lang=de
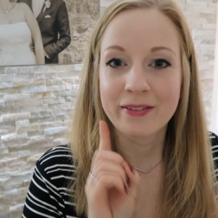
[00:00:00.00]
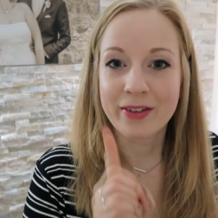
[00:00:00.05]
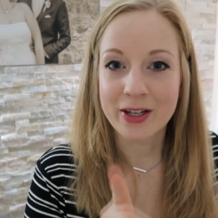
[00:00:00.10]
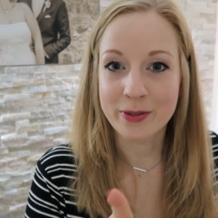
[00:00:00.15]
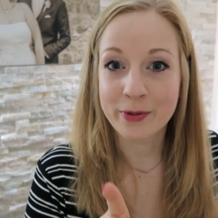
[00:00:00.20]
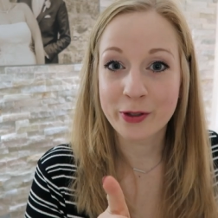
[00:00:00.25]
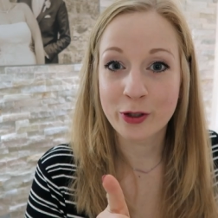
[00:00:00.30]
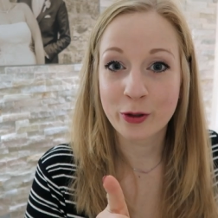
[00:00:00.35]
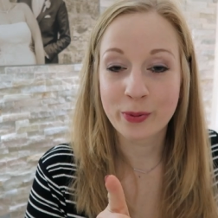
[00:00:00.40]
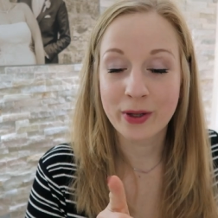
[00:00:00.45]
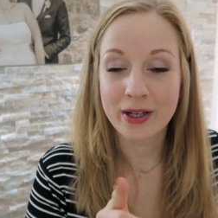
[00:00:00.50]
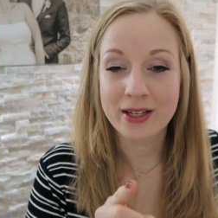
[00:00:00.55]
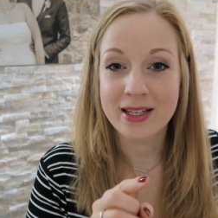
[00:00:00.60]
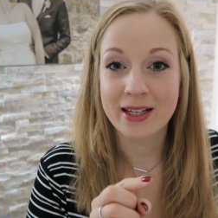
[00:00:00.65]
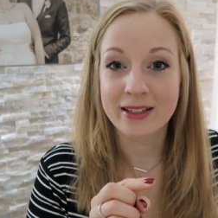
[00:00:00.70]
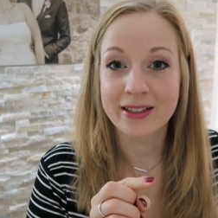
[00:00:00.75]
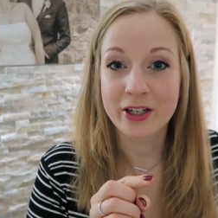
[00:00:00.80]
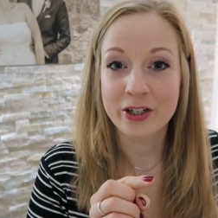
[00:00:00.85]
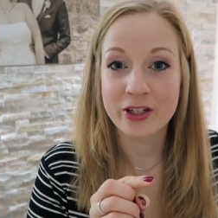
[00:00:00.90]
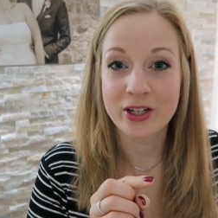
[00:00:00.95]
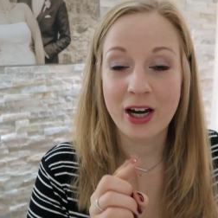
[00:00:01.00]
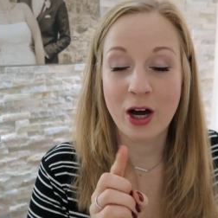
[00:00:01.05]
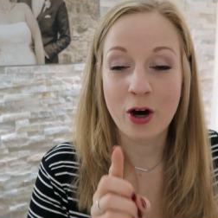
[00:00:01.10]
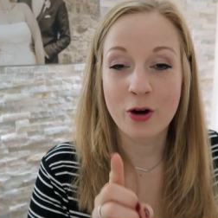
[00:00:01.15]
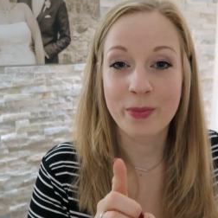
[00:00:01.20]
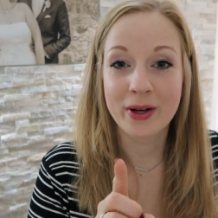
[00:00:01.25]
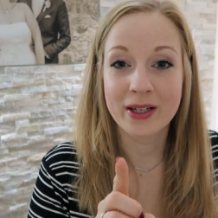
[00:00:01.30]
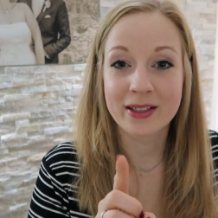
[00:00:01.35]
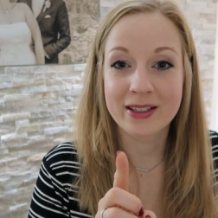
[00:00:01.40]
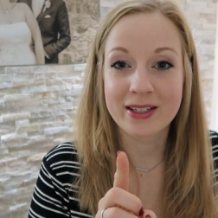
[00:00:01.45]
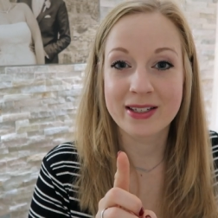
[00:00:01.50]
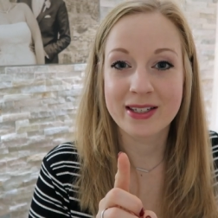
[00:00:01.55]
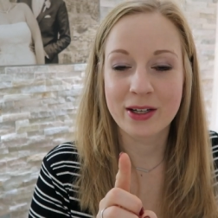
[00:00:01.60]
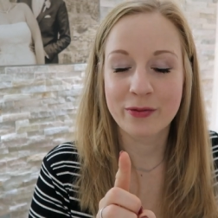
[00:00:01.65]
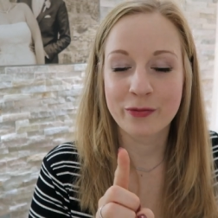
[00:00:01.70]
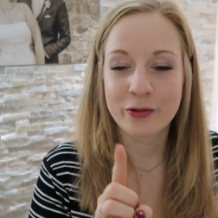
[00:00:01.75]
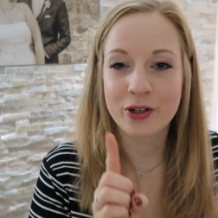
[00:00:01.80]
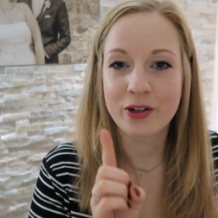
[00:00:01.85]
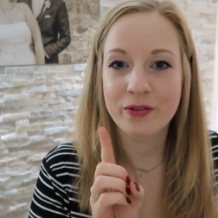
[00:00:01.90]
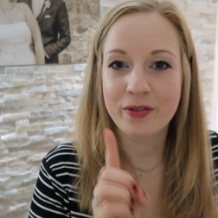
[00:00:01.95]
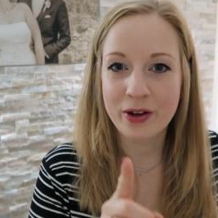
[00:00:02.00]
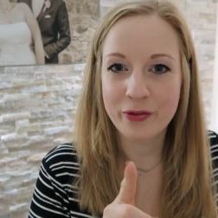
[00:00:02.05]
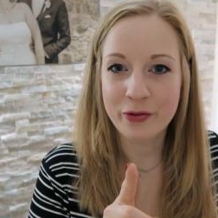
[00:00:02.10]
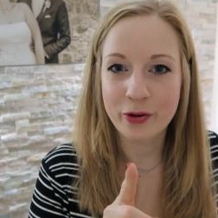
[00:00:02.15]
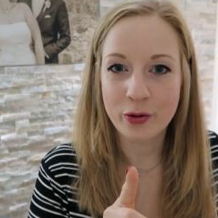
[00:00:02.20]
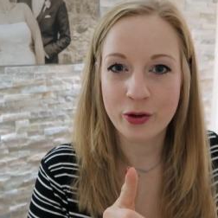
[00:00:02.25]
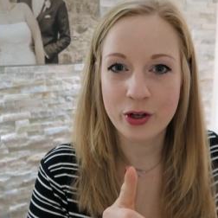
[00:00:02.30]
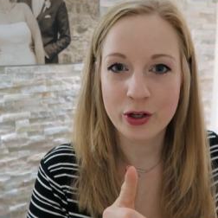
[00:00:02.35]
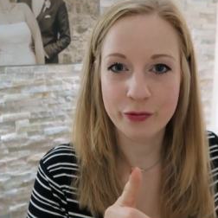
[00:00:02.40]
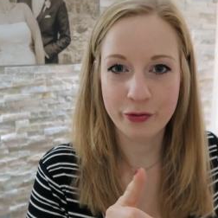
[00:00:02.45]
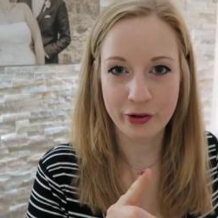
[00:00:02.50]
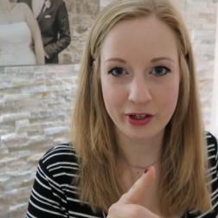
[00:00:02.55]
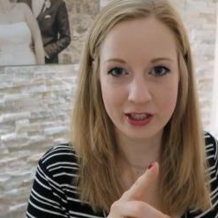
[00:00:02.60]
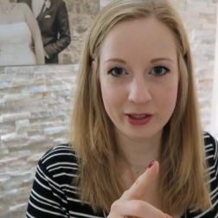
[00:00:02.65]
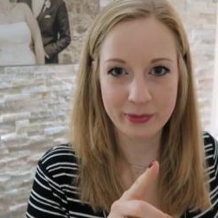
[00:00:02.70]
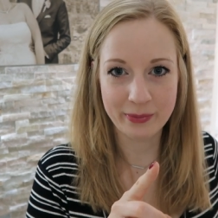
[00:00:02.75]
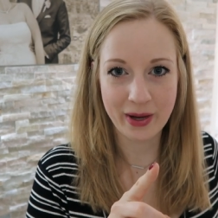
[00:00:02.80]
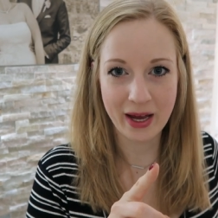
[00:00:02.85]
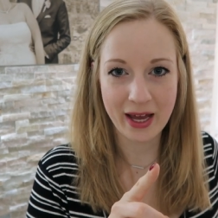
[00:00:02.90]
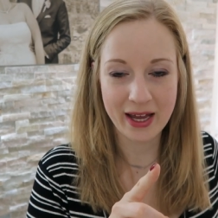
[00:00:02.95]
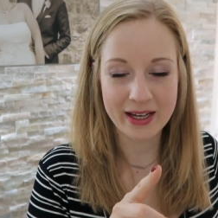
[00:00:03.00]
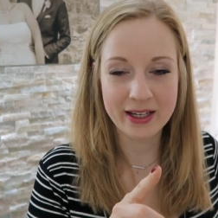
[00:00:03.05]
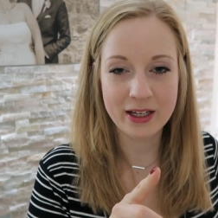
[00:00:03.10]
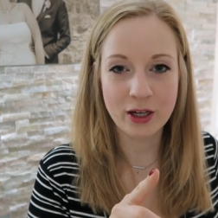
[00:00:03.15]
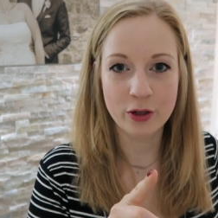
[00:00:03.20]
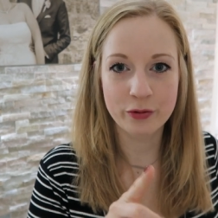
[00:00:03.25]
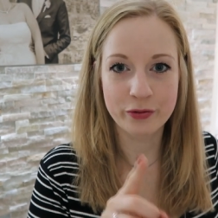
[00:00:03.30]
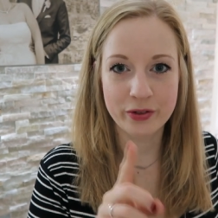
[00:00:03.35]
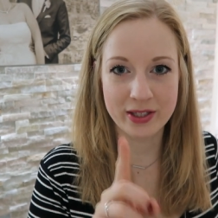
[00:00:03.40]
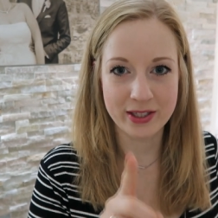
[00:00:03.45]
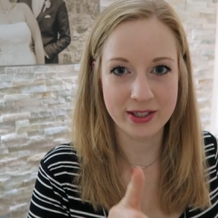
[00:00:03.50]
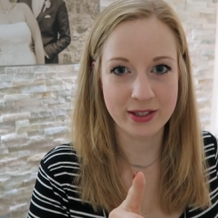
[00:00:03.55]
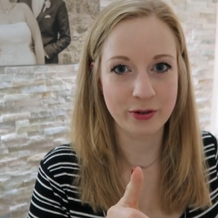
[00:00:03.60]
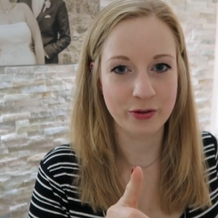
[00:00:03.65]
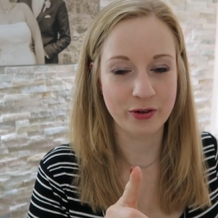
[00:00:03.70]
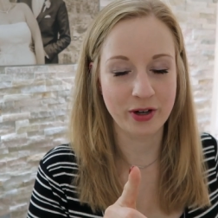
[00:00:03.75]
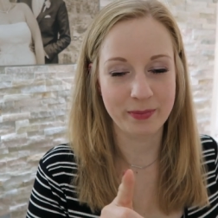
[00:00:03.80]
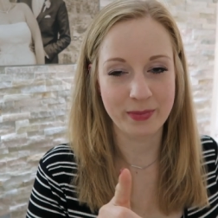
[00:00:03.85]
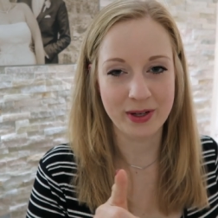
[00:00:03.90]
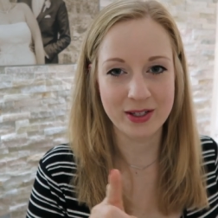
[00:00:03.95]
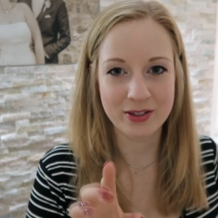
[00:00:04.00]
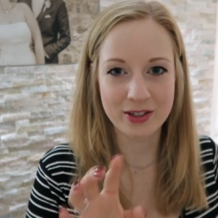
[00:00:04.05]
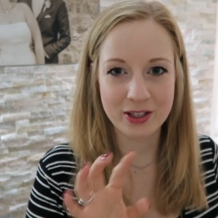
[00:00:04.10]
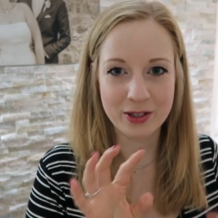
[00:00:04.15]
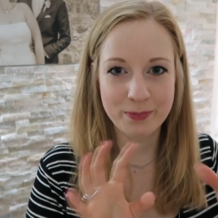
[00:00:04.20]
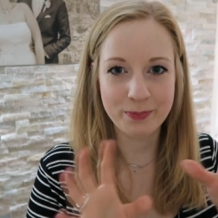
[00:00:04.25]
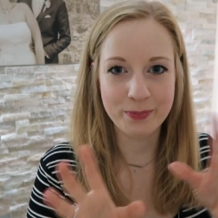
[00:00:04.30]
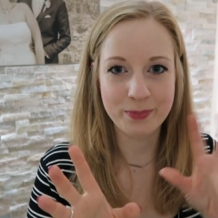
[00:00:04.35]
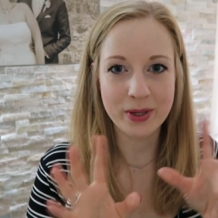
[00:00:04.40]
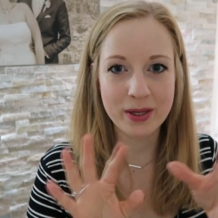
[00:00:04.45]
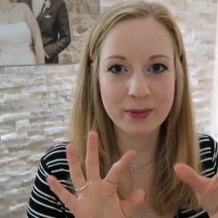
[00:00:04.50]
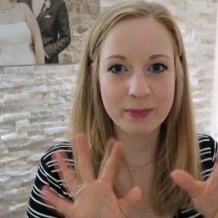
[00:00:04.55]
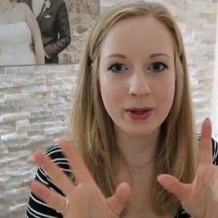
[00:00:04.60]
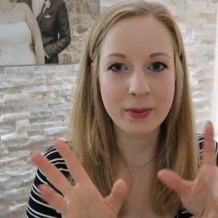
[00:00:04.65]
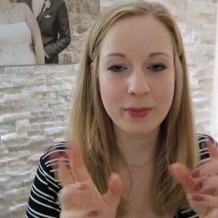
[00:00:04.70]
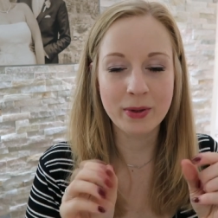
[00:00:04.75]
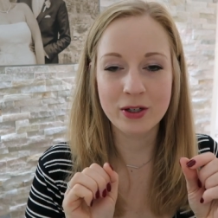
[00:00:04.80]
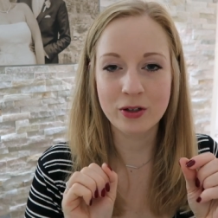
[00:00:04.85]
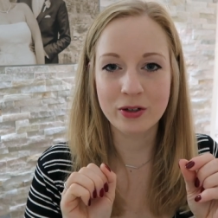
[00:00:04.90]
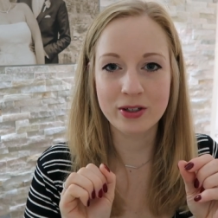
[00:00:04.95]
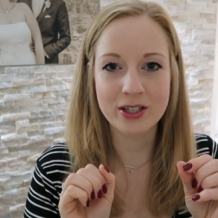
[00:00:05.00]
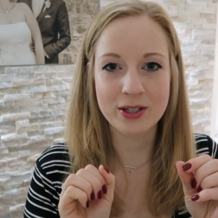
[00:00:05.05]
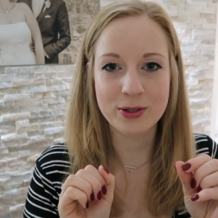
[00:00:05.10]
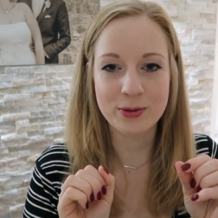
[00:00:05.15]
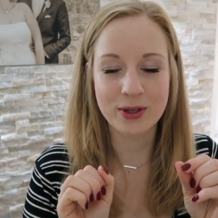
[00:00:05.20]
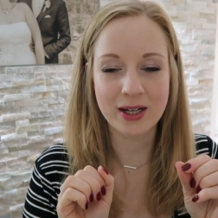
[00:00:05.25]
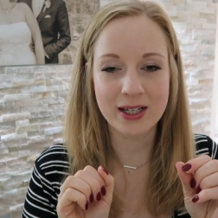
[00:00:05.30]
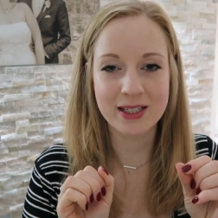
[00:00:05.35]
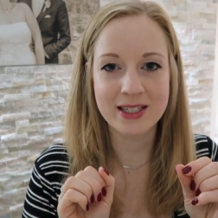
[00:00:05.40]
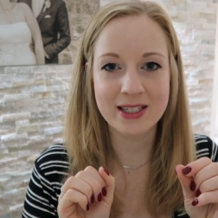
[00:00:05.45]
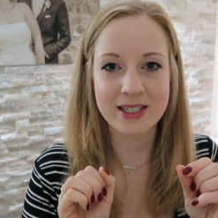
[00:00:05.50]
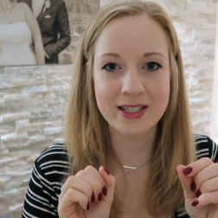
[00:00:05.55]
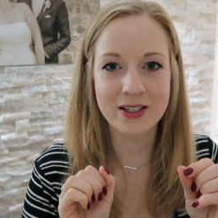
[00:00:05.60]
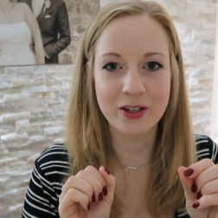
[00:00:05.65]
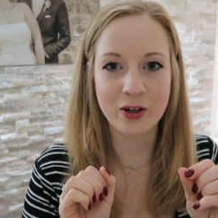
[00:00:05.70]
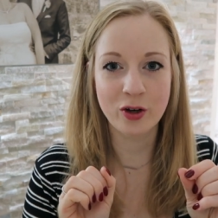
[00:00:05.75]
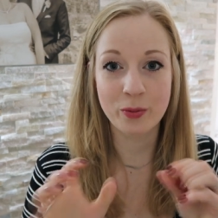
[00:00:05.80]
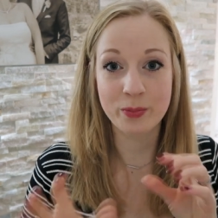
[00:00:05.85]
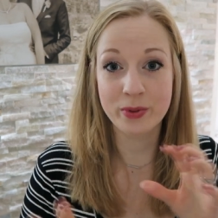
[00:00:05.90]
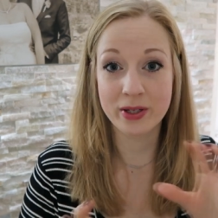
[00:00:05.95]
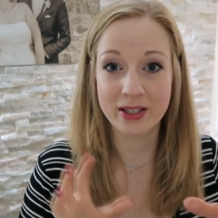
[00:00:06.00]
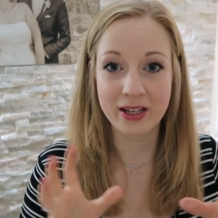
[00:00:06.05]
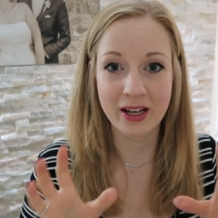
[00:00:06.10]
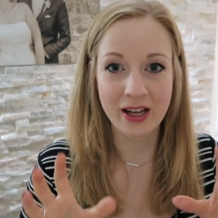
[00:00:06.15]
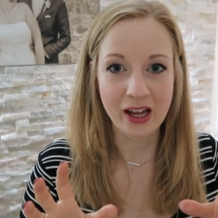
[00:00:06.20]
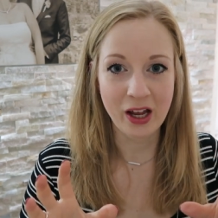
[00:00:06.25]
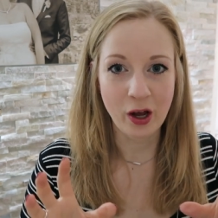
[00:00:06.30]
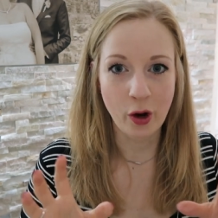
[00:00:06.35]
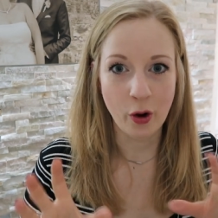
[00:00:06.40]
was mich übrigens an der Stelle auch mal interessieren würde, wer von euch folgt mir eigentlich auf Instagram? Also ich bin immer noch nicht so ganz sicher, ob ich